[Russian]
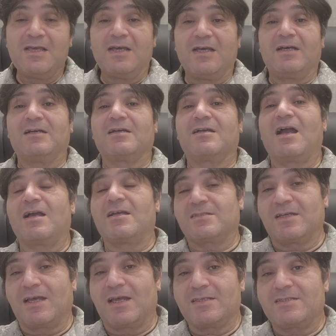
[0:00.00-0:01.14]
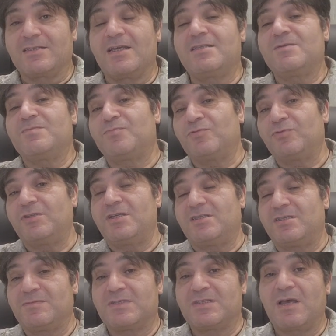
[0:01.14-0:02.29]
Э, как заказать под
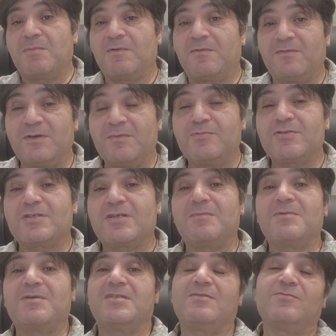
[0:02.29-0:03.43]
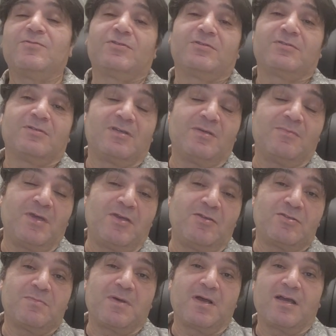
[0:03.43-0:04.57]
этим самым выпуском, где вот
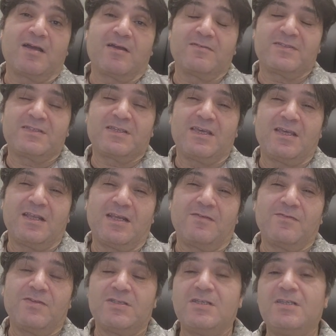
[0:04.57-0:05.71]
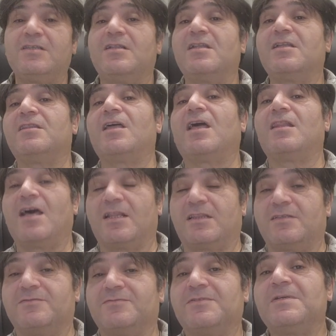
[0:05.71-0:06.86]
имеются банковские реквизиты для
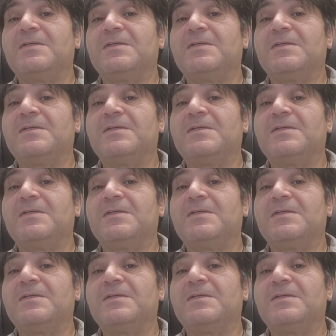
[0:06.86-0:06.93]
донатов,